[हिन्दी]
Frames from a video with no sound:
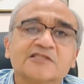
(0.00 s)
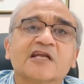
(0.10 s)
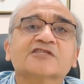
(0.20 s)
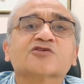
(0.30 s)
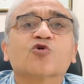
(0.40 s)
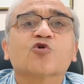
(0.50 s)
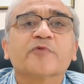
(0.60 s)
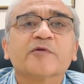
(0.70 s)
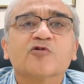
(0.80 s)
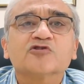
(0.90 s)
अड़तालीस करोड़
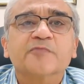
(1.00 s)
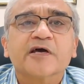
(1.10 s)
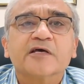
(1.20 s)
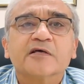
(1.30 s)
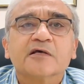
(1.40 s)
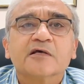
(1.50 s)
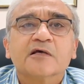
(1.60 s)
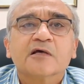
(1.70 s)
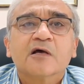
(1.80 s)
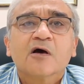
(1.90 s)
पे पहुंच पाए
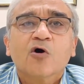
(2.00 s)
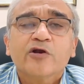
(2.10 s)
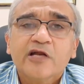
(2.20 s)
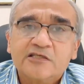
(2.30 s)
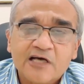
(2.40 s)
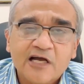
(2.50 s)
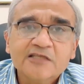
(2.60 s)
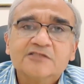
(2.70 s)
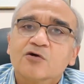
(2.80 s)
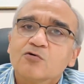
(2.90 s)
और ये
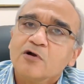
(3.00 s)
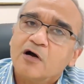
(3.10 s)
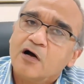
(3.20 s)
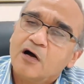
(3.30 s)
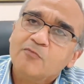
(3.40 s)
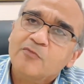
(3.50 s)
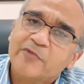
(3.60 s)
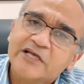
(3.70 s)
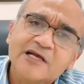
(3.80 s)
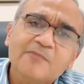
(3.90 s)
48 करोड़ हम
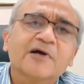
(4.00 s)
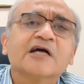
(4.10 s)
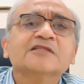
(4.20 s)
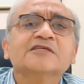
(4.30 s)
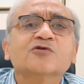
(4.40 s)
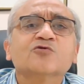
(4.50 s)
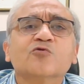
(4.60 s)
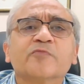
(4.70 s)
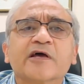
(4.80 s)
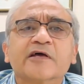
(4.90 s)
हमेशा गलतियां
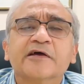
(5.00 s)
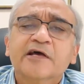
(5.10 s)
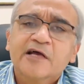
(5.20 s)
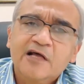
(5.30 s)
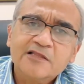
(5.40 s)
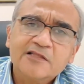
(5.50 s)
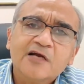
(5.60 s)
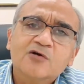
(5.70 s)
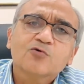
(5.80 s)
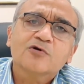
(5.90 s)
ढूंढ पाएंगे
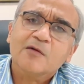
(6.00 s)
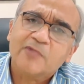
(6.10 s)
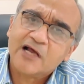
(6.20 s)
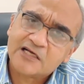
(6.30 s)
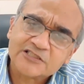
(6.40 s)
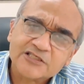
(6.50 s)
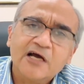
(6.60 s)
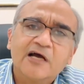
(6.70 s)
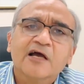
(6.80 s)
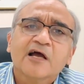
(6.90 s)
गलतियां ढूंढना बड़ा अच्छा
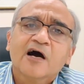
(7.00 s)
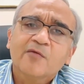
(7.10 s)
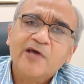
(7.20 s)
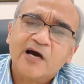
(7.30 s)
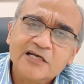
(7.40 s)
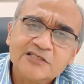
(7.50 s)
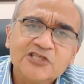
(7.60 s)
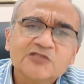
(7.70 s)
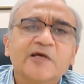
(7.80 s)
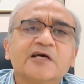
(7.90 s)
है हमें हर
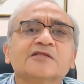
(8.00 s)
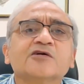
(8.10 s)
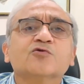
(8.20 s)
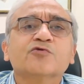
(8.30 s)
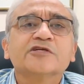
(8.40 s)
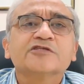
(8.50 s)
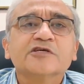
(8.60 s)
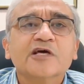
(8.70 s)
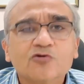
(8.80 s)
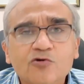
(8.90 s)
चीज़ पे गलती ढूंढनी
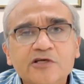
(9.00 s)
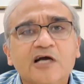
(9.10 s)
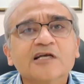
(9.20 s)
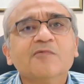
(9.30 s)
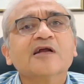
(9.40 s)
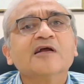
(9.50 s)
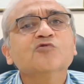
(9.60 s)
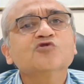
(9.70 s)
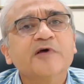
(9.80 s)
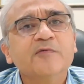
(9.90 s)
चाहिए क्योंकि अगली बार हम
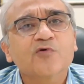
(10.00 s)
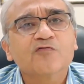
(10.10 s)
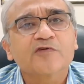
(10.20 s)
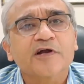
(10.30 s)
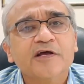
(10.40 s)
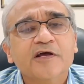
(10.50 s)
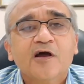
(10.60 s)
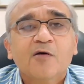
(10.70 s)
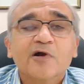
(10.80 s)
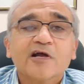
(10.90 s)
उस पर इम्प्रूव करें
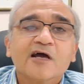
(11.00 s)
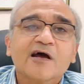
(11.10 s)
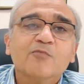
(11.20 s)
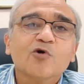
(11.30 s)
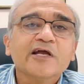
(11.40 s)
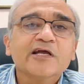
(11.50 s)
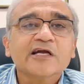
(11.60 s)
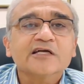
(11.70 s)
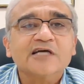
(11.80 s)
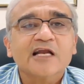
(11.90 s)
बट अगर आप बोलें कि
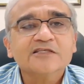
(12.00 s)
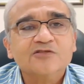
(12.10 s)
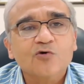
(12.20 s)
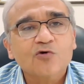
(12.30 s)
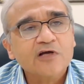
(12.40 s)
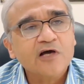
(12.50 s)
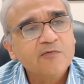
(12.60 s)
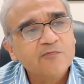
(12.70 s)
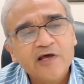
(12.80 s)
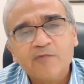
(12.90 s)
48 करोड़ का
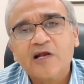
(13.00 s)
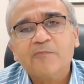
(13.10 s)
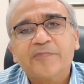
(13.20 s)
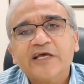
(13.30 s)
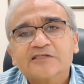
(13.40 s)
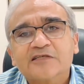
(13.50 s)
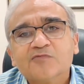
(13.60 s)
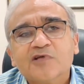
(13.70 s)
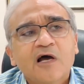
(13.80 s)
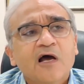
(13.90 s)
हम पे हमारा पेस
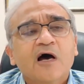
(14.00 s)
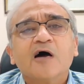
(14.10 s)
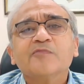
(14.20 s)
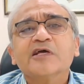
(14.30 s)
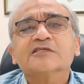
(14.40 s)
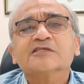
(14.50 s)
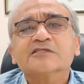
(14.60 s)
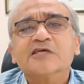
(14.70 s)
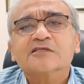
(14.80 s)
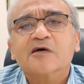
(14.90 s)
कम था आपने किसके
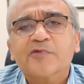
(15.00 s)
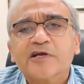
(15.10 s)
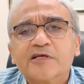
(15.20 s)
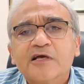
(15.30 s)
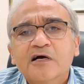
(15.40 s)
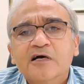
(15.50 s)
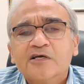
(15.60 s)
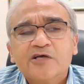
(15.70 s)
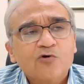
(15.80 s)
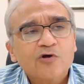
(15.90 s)
साथ कंपेयर किया
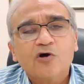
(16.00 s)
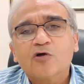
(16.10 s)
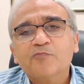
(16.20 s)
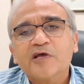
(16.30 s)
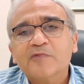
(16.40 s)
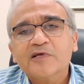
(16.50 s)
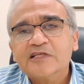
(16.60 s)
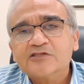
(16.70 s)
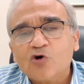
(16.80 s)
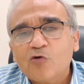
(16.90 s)
ये कोई ओलंपिक में
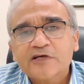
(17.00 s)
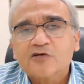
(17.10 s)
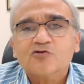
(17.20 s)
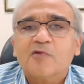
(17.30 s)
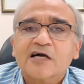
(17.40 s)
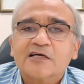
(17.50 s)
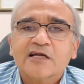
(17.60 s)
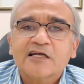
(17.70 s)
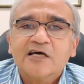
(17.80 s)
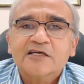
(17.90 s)
100 मीटर तो भागना
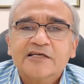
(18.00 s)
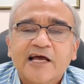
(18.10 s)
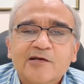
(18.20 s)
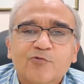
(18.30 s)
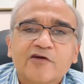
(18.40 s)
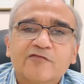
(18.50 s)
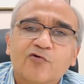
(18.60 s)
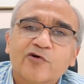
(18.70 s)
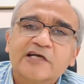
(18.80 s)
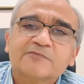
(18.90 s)
नहीं था कि
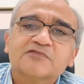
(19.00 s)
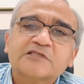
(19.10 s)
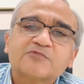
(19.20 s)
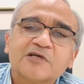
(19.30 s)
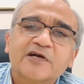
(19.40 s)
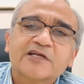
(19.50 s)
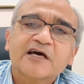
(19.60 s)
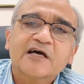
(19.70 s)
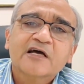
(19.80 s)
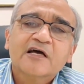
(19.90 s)
9.48 सबसे
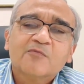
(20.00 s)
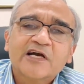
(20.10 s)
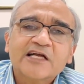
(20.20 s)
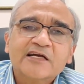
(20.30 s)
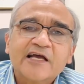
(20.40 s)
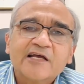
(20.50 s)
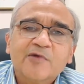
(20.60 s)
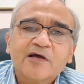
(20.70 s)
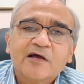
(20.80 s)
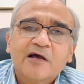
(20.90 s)
बढ़िया बढ़िया टाइम
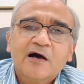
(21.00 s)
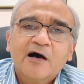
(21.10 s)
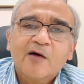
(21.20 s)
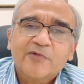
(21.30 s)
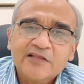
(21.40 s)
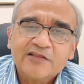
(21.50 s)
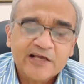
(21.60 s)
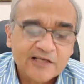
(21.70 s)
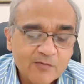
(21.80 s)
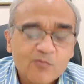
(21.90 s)
है आप ये
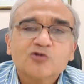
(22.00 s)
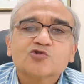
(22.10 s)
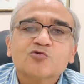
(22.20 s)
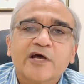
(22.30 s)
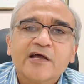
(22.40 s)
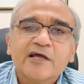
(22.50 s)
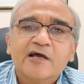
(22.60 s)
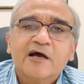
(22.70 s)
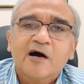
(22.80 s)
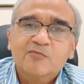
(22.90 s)
देखिए मानसून है
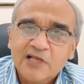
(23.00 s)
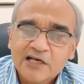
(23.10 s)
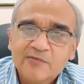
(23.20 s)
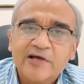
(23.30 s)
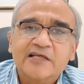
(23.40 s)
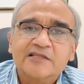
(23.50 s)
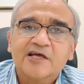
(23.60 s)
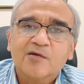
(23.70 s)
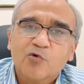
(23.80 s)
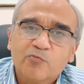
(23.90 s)
हम दिल्ली में रहते
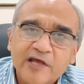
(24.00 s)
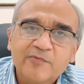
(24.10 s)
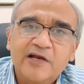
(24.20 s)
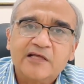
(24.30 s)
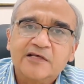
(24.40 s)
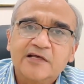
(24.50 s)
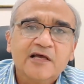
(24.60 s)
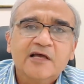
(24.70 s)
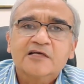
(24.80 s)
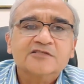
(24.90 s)
हैं मुंबई में रहते हैं
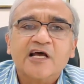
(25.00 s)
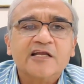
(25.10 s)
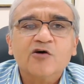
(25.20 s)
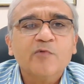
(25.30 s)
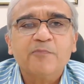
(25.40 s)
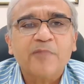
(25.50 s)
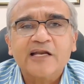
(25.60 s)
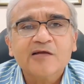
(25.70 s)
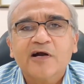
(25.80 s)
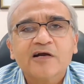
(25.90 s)
सड़कों में
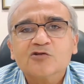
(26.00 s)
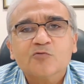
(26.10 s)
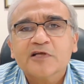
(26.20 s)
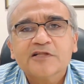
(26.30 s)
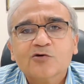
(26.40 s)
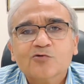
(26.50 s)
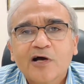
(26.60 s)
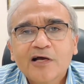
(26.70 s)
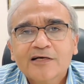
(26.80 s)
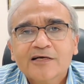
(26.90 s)
पानी भरना तो बंद नहीं
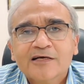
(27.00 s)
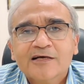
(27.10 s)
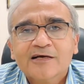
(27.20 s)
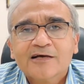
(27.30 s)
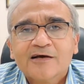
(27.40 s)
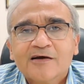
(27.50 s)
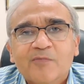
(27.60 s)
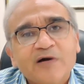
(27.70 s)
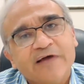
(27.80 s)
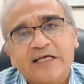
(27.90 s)
हुआ है
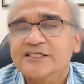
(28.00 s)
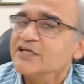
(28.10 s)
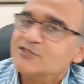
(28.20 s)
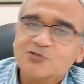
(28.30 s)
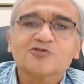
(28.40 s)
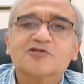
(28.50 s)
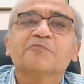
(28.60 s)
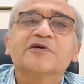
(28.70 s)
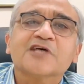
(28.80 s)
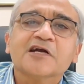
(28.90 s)
बट वैक्सीनेशन तो तब
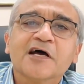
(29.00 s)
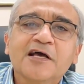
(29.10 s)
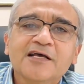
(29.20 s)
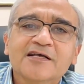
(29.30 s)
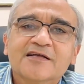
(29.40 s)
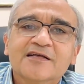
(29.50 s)
भी चल रहा है